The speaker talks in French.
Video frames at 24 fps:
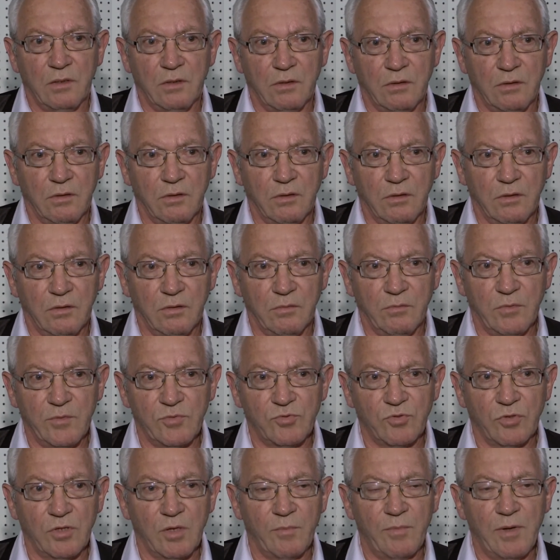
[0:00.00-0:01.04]
euh, même
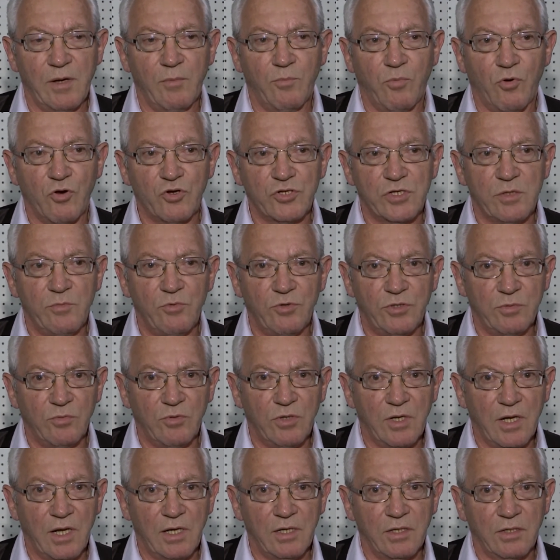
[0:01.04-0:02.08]
si on l'appelle projet
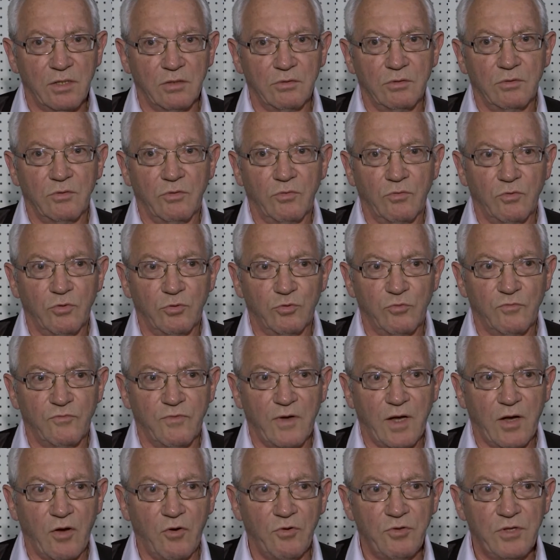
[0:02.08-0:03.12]
multimodal, on le trouve
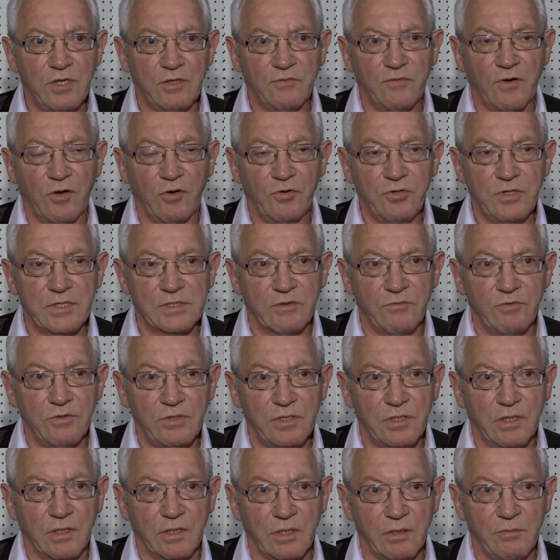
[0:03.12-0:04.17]
pharaonique. Pharaonique, ça veut
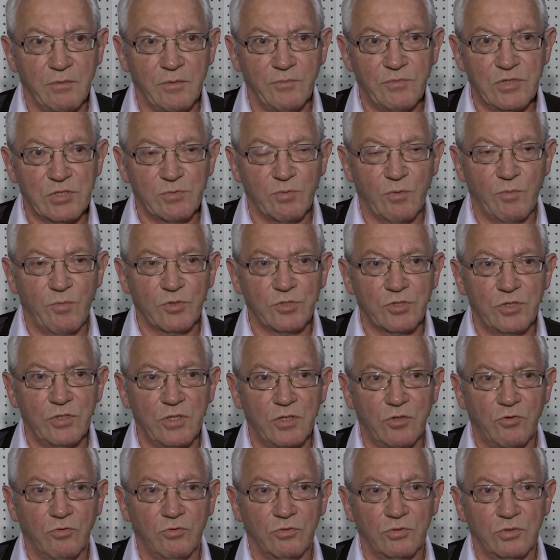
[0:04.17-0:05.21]
dire quand même disproportionné
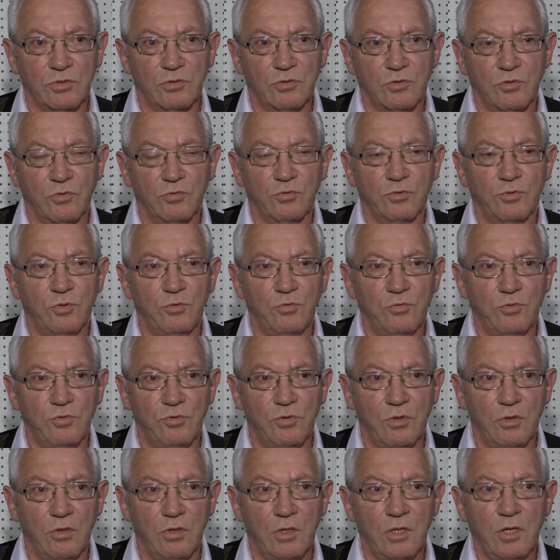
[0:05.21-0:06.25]
compte, tenu
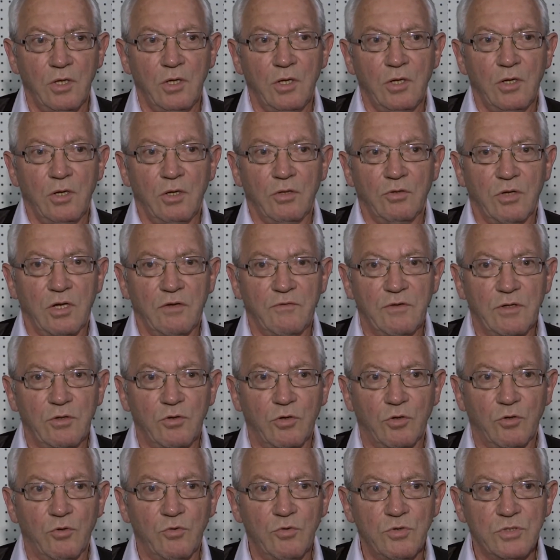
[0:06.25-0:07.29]
de, la ville de
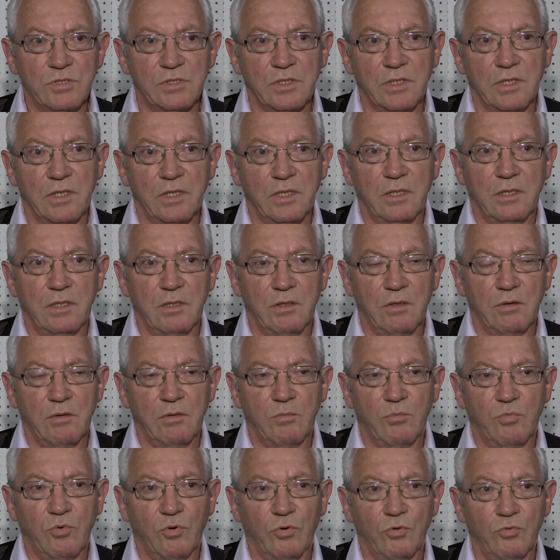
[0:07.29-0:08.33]
Cluse. Et
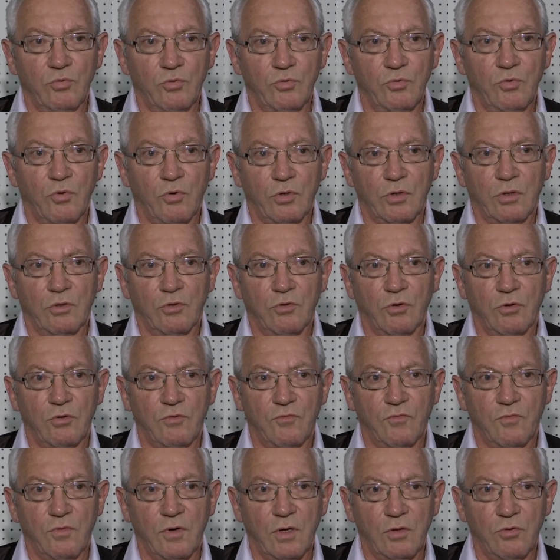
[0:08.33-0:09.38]
pour nous, donc encore une
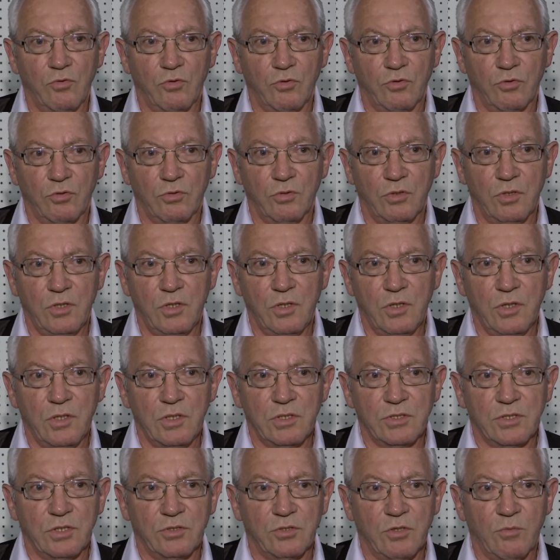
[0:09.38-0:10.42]
fois, donc euh,
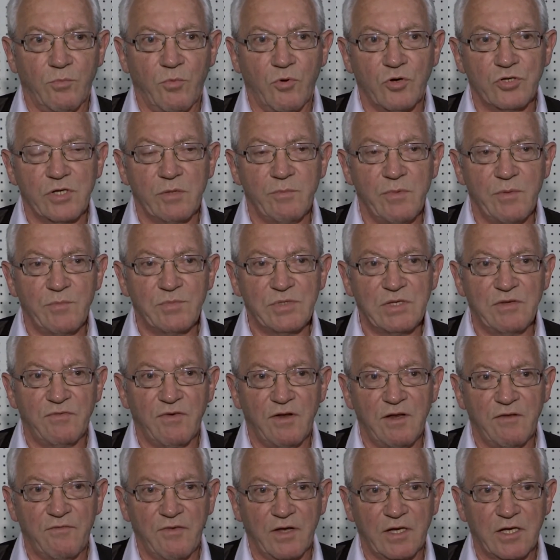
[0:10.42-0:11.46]
c'est un projet. Même s'il
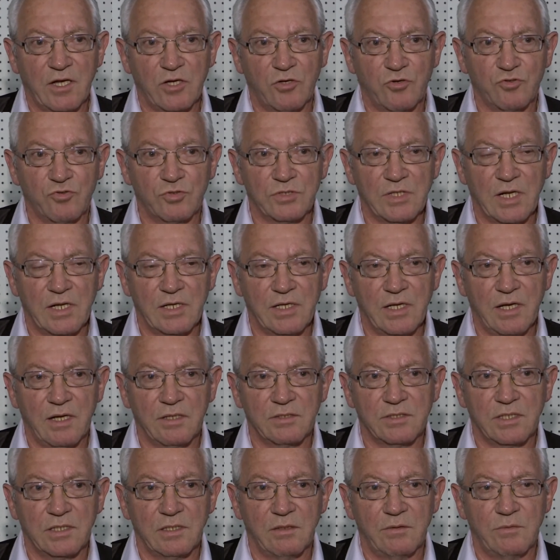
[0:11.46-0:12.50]
fallait faire quelque chose à l'égard,
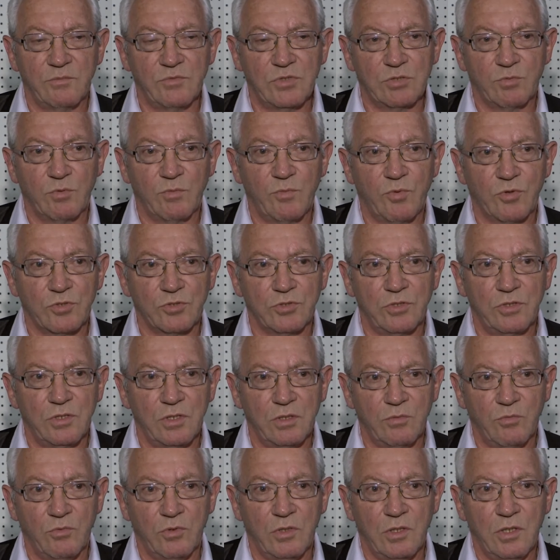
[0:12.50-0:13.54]
c'est quand même
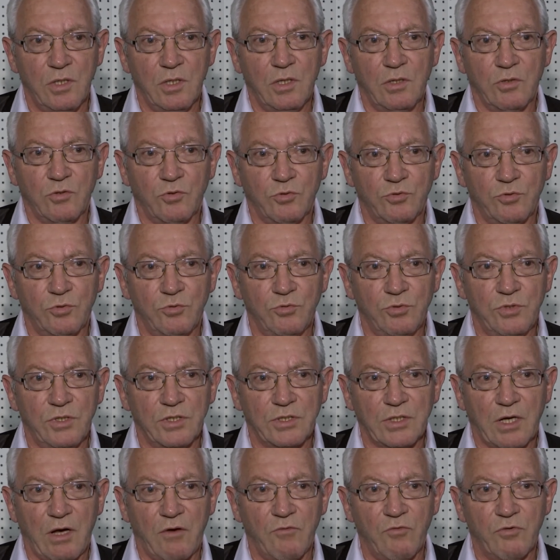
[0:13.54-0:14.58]
disproportionné compte tenu des
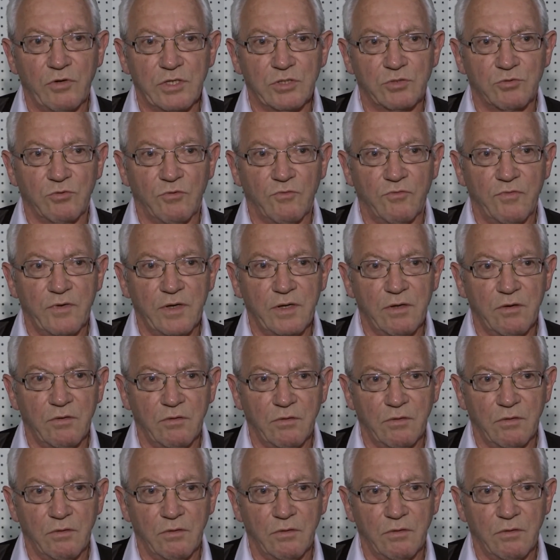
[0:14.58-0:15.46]
travaux qui sont faits.